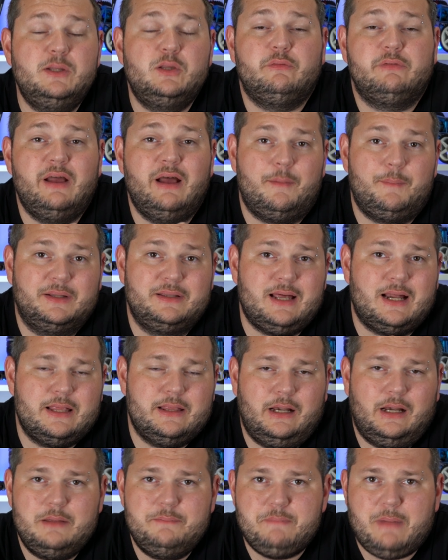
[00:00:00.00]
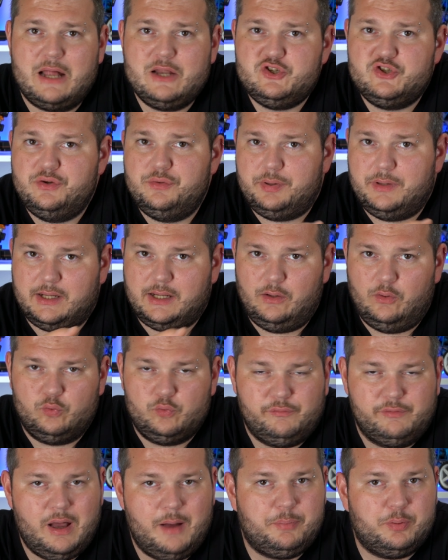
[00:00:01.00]
mi doveva mandare delle immagini perché lo
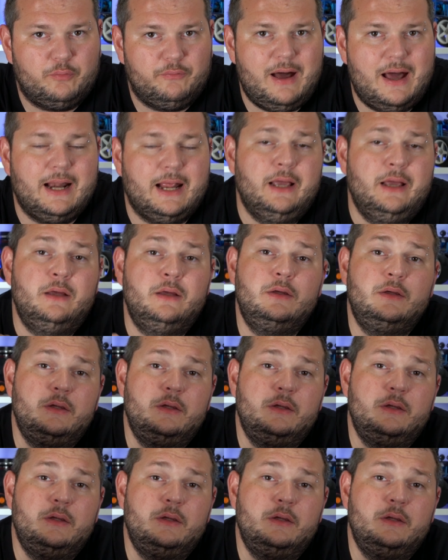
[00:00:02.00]
doveva provare